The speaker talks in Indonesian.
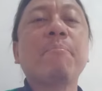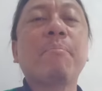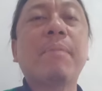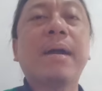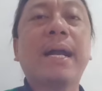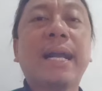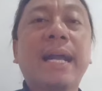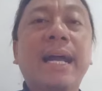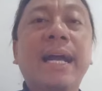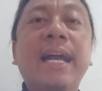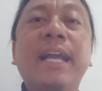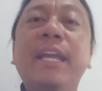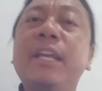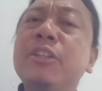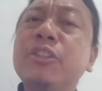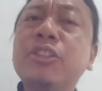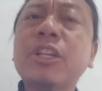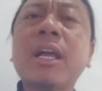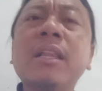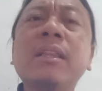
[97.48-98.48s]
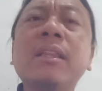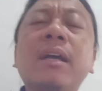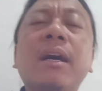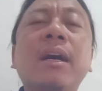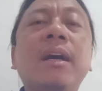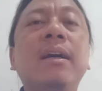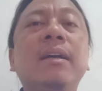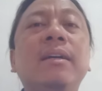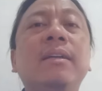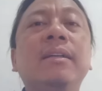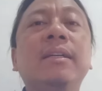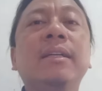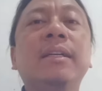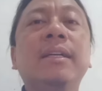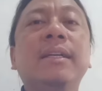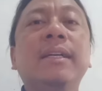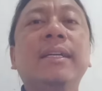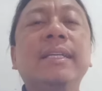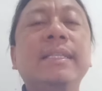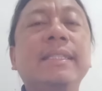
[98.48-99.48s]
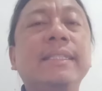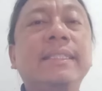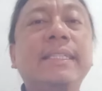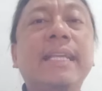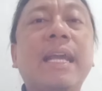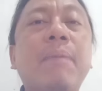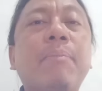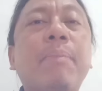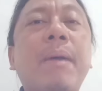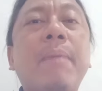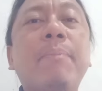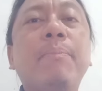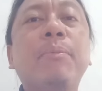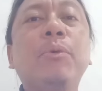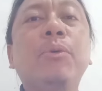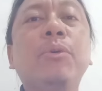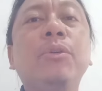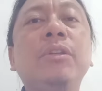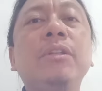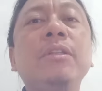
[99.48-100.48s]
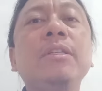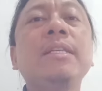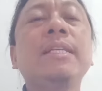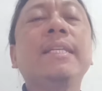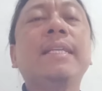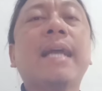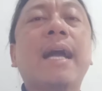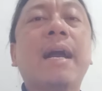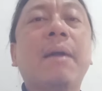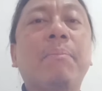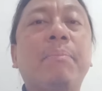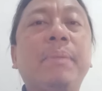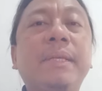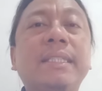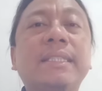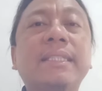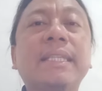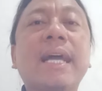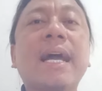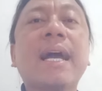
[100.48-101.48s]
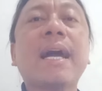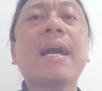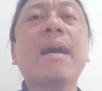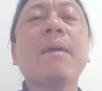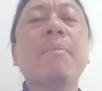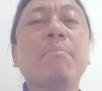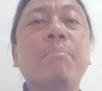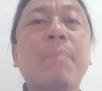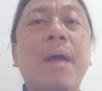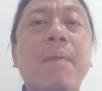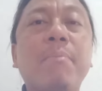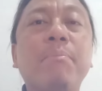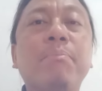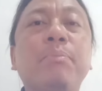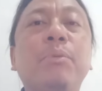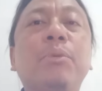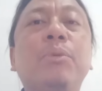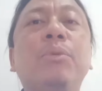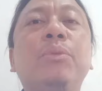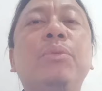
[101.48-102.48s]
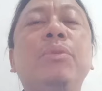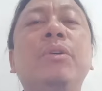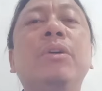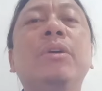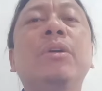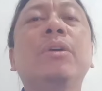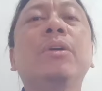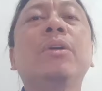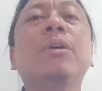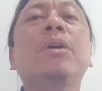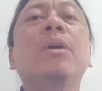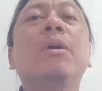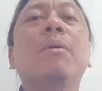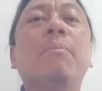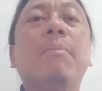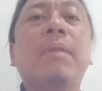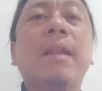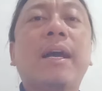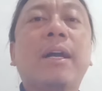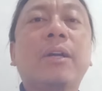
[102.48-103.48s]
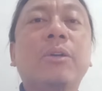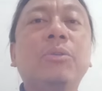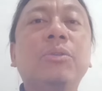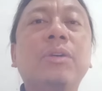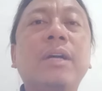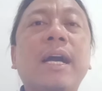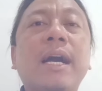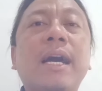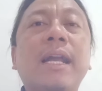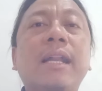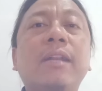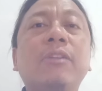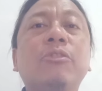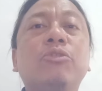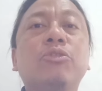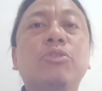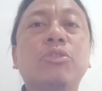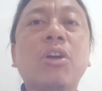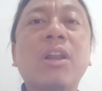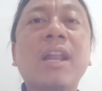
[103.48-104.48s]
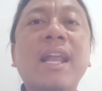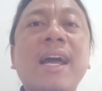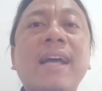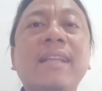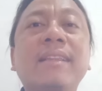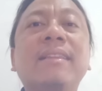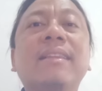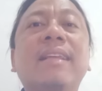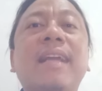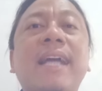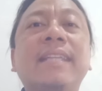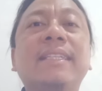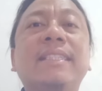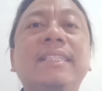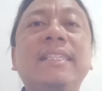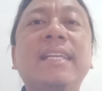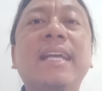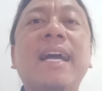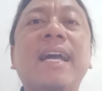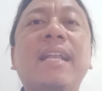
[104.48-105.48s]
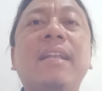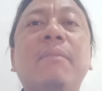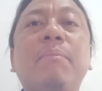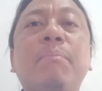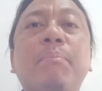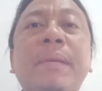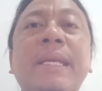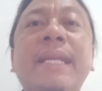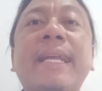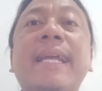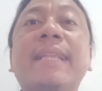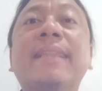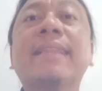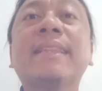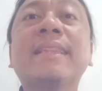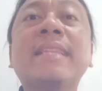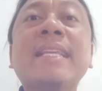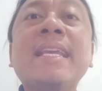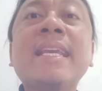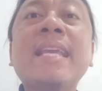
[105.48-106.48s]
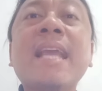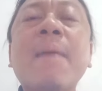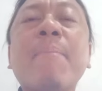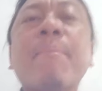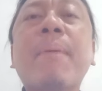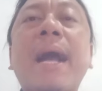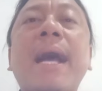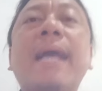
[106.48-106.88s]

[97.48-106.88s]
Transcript: Maka insya Allah siapapun yang bisa mampu melakukan sholat kajian piket tiap